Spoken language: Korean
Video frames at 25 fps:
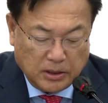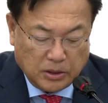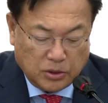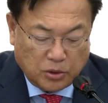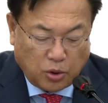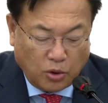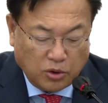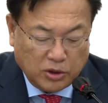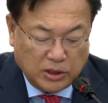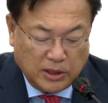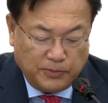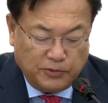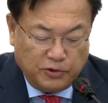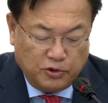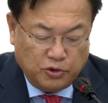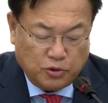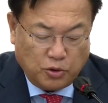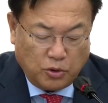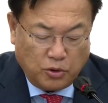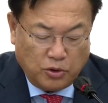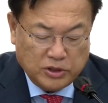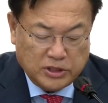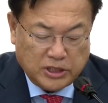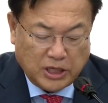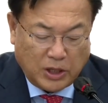
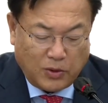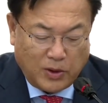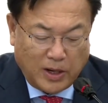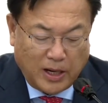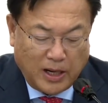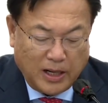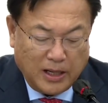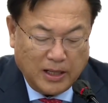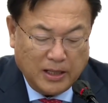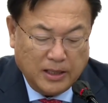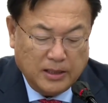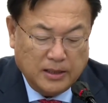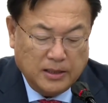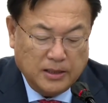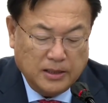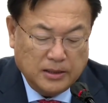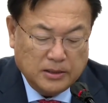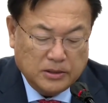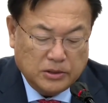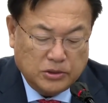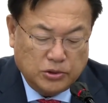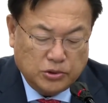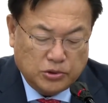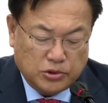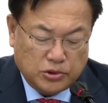독립유공자와
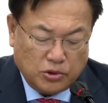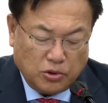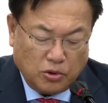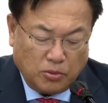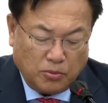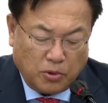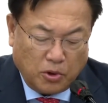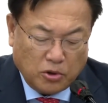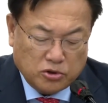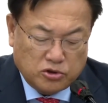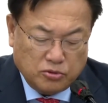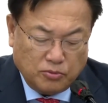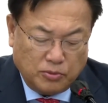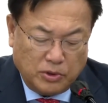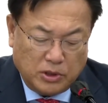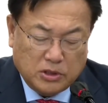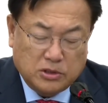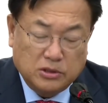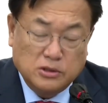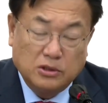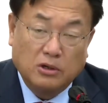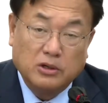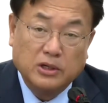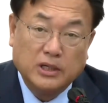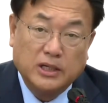스스로 목숨을
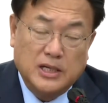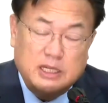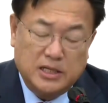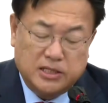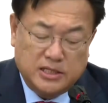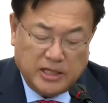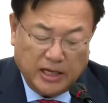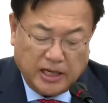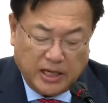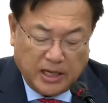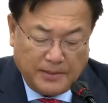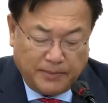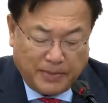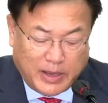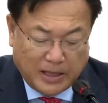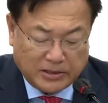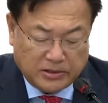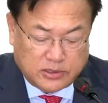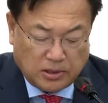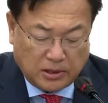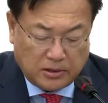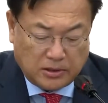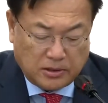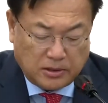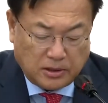끊어 일제에
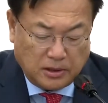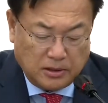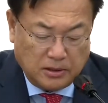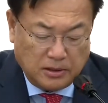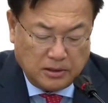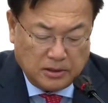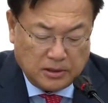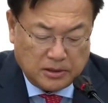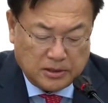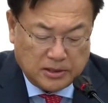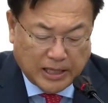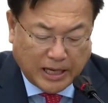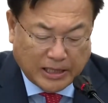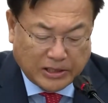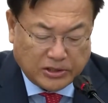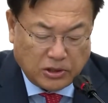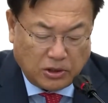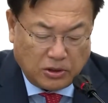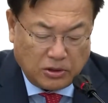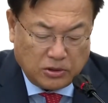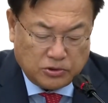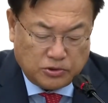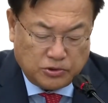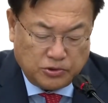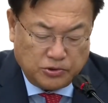맞섰던
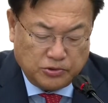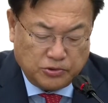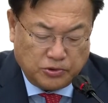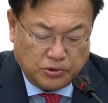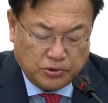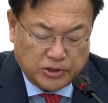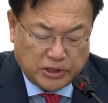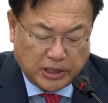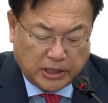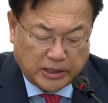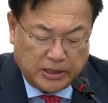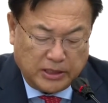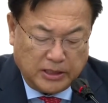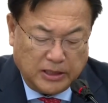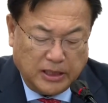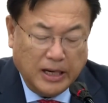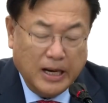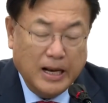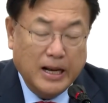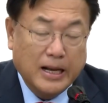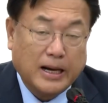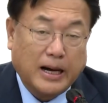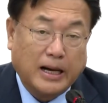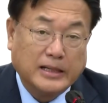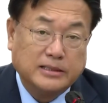자정순국자를
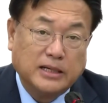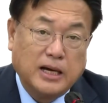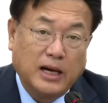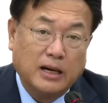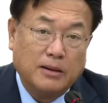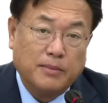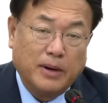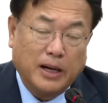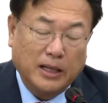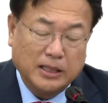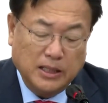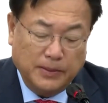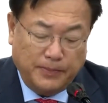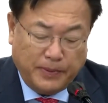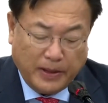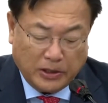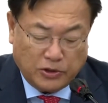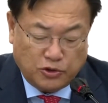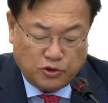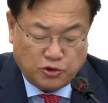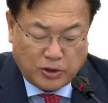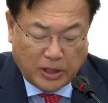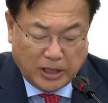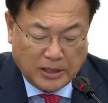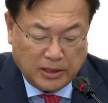가장 많이
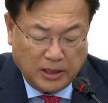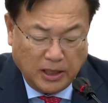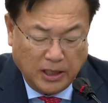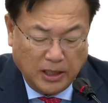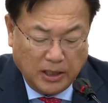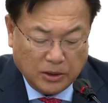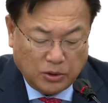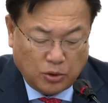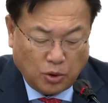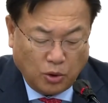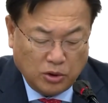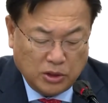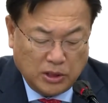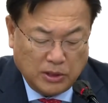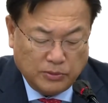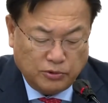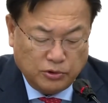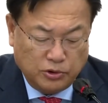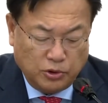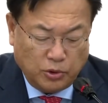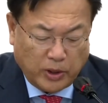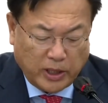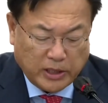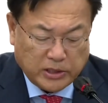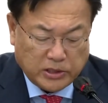배출한
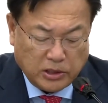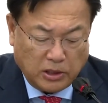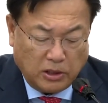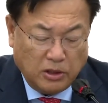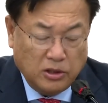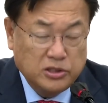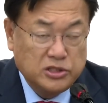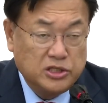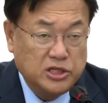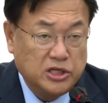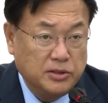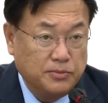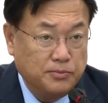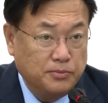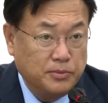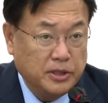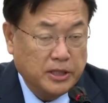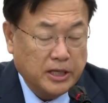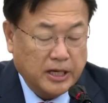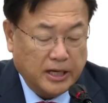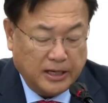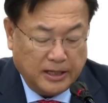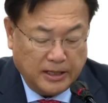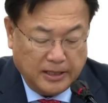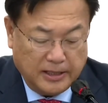독립운동의
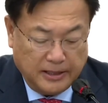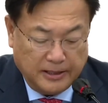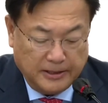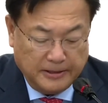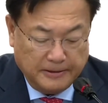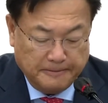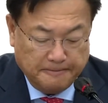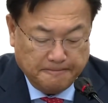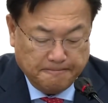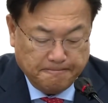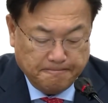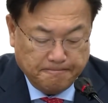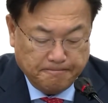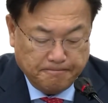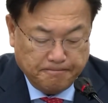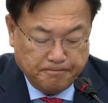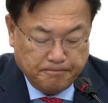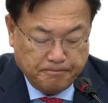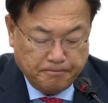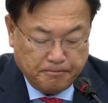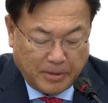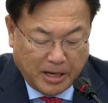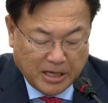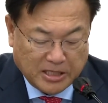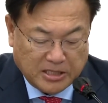성지입니다.
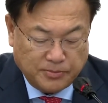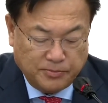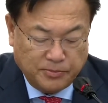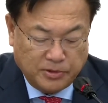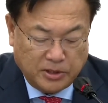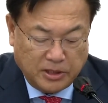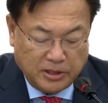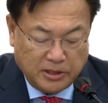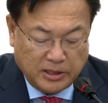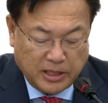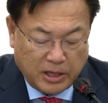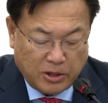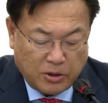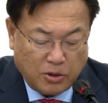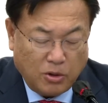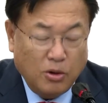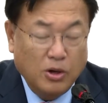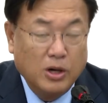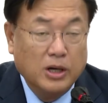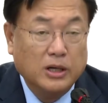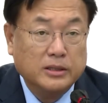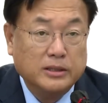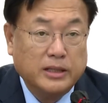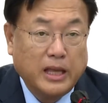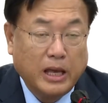말씀드린 대로
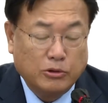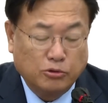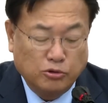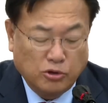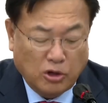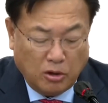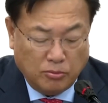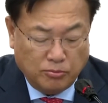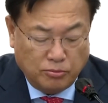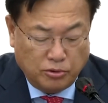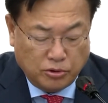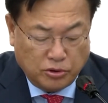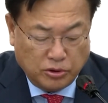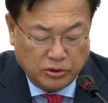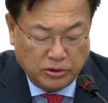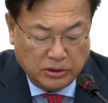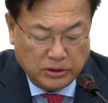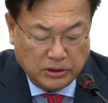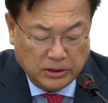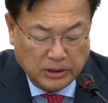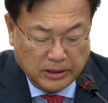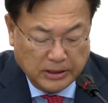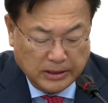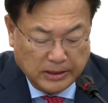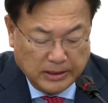대구 경북은
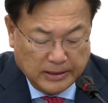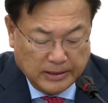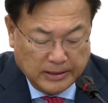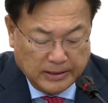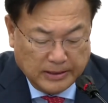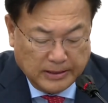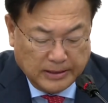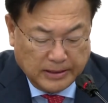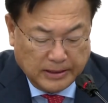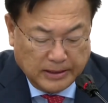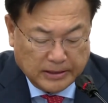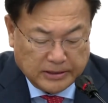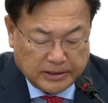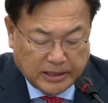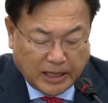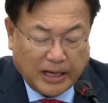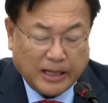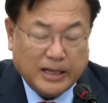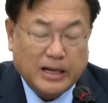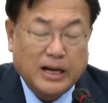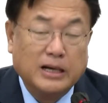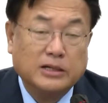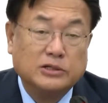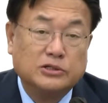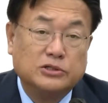
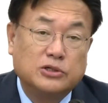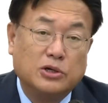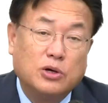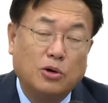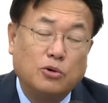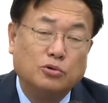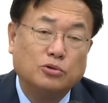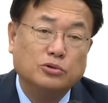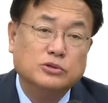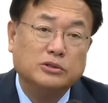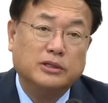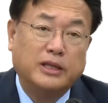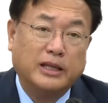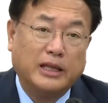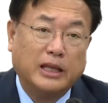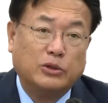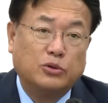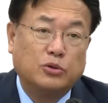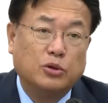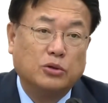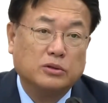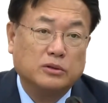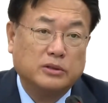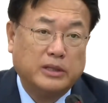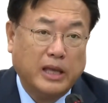자랑스러운
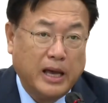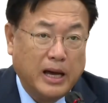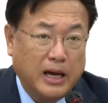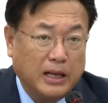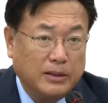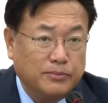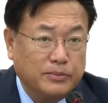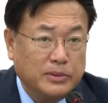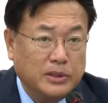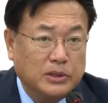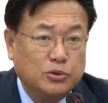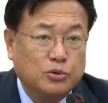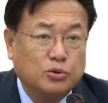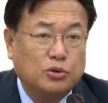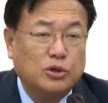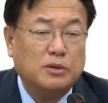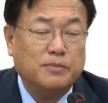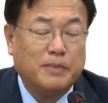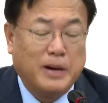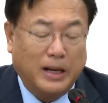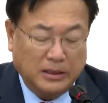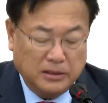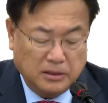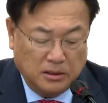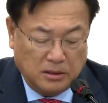대한민국을
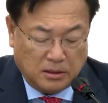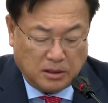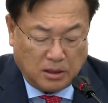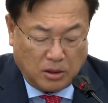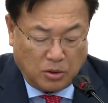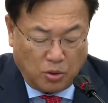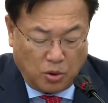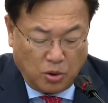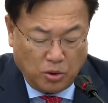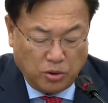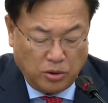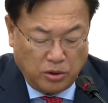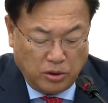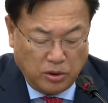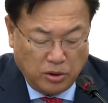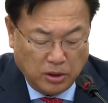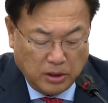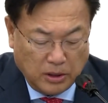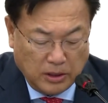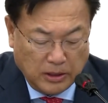만들어 온